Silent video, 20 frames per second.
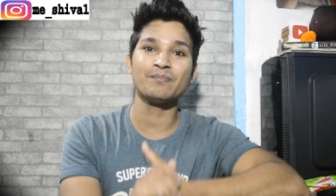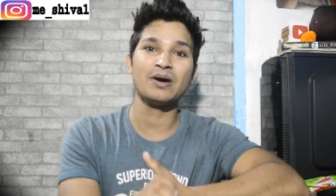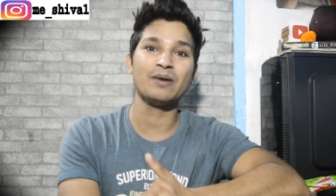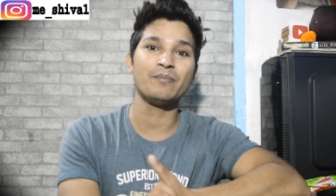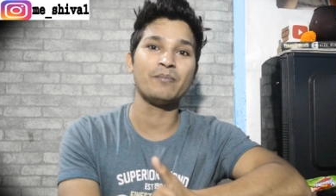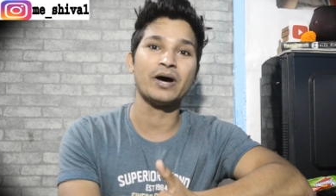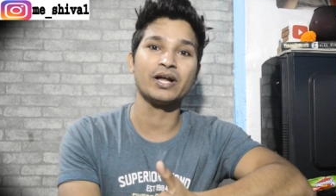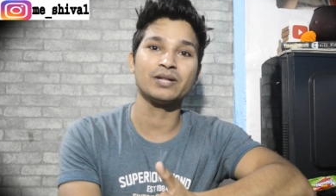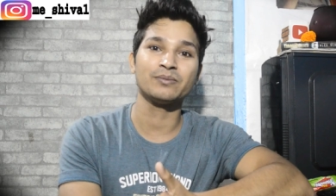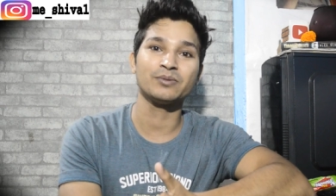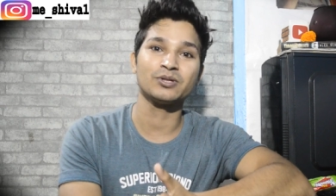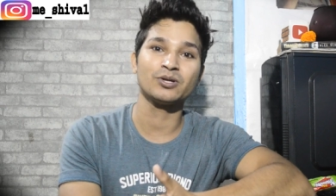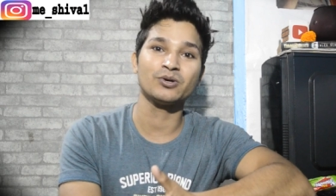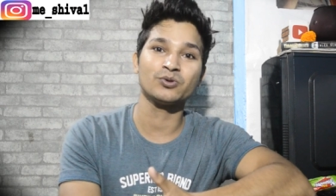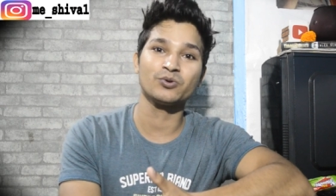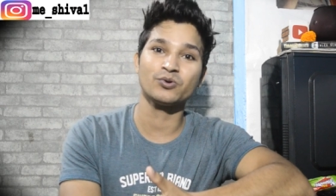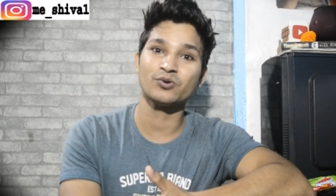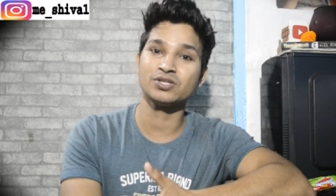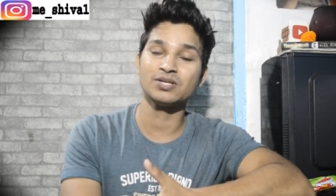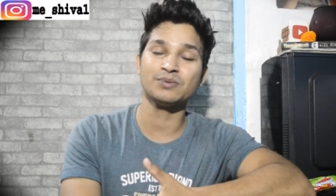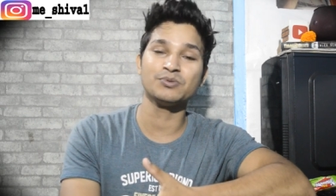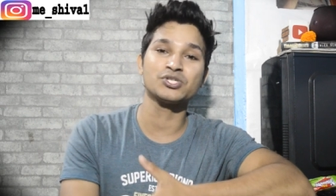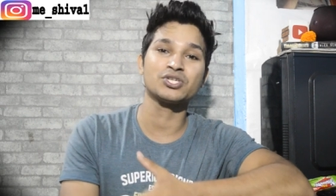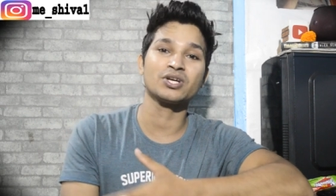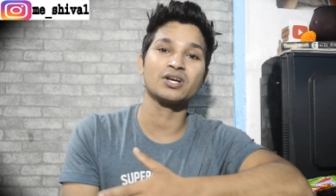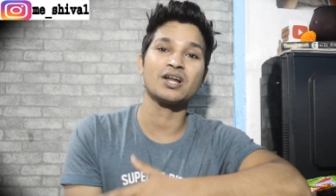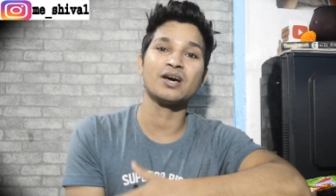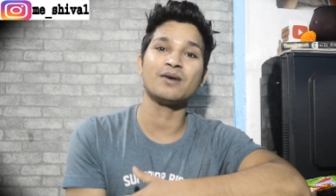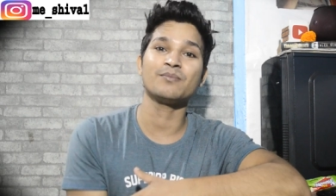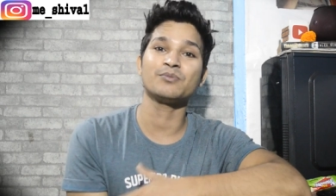मैं बात बताऊँ तो उन्होंने जब
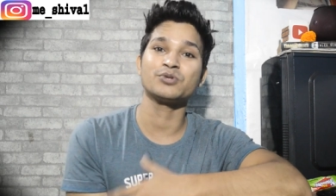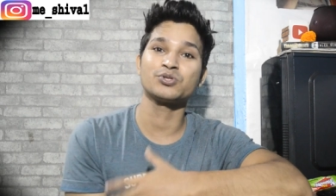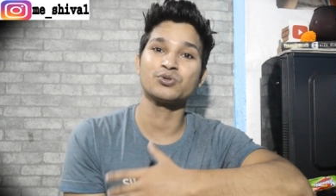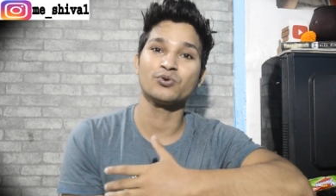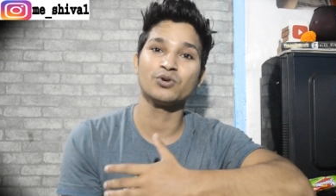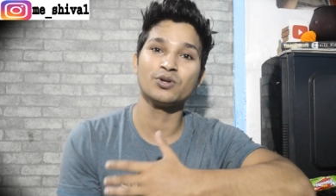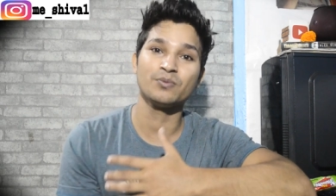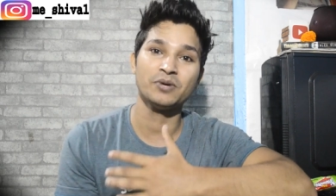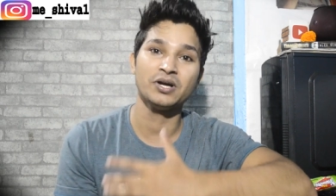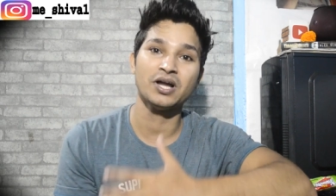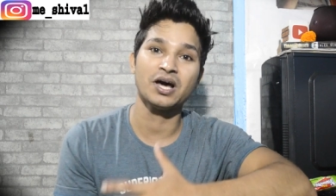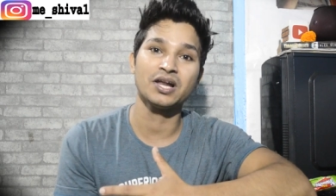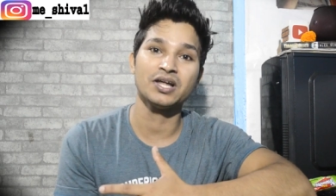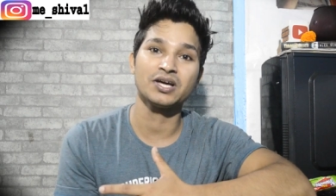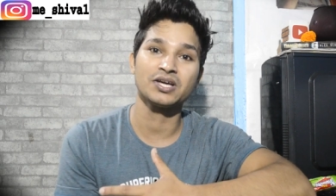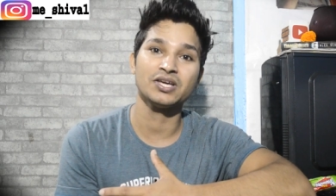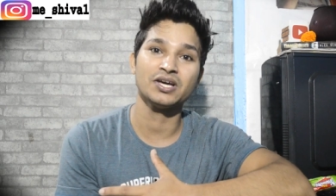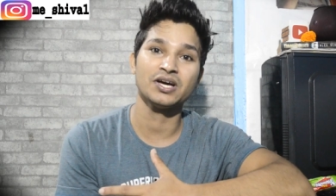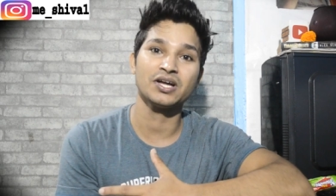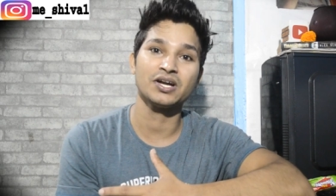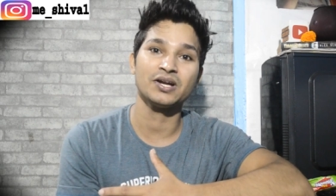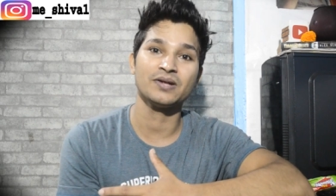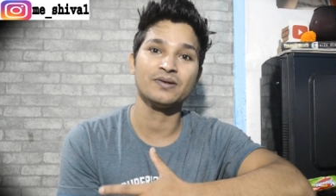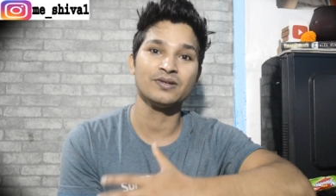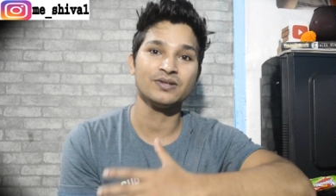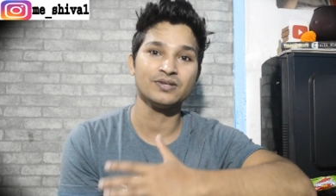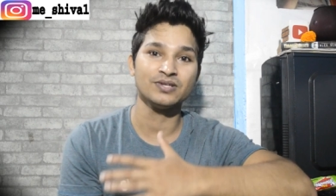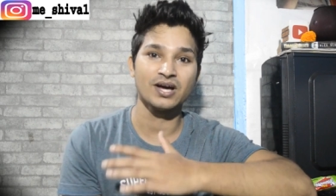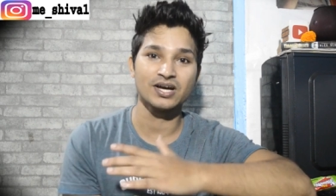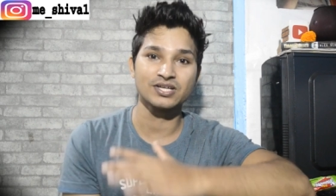इंस्टाग्राम स्टोरी पे डाला कि यार
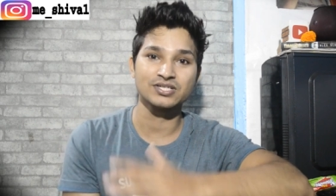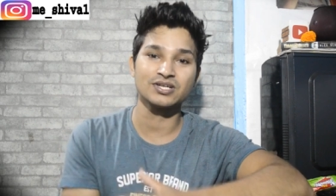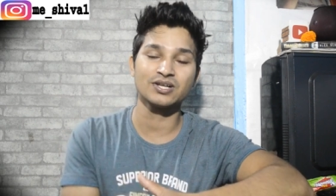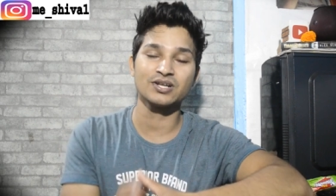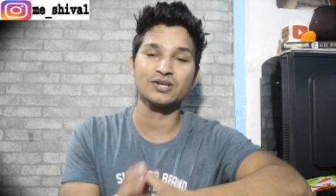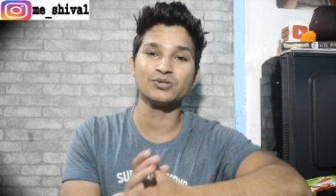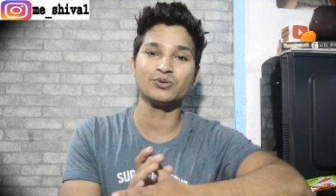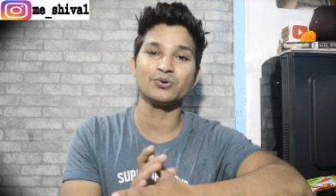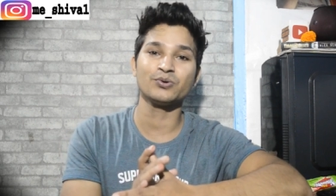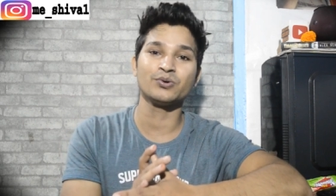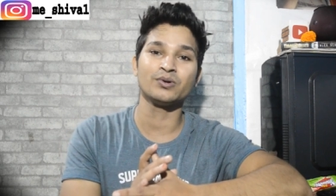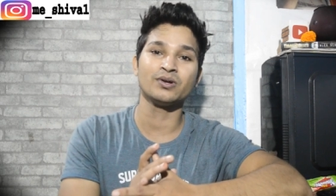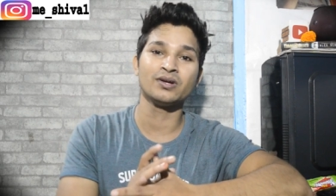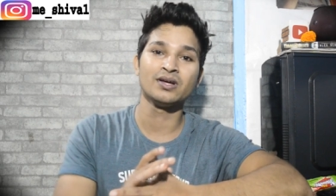आजकल के जो